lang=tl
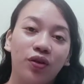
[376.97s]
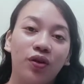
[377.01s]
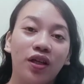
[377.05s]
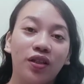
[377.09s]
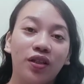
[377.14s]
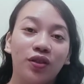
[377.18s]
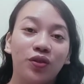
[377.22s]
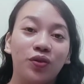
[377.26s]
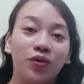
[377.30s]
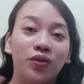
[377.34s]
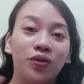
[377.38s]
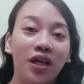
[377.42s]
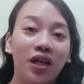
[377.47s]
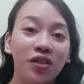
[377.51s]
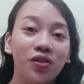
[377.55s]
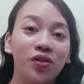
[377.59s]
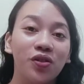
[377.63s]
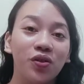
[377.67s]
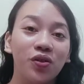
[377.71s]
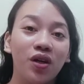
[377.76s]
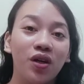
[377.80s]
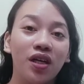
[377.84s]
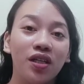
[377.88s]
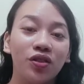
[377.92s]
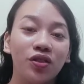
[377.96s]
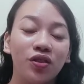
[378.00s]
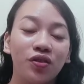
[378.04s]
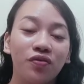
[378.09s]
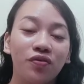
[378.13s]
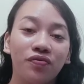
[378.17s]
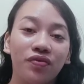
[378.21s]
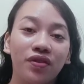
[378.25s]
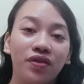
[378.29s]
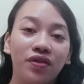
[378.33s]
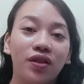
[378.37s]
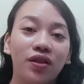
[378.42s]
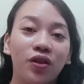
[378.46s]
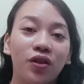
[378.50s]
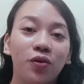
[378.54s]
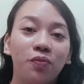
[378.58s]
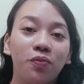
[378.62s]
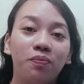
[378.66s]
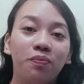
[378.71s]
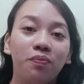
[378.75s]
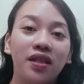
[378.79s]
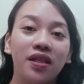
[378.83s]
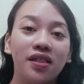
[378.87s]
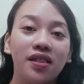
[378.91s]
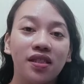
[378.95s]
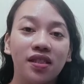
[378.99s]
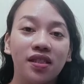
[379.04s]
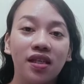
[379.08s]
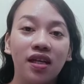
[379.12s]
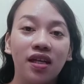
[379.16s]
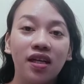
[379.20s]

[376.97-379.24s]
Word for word: At kung nagustuhan niyo yung video, please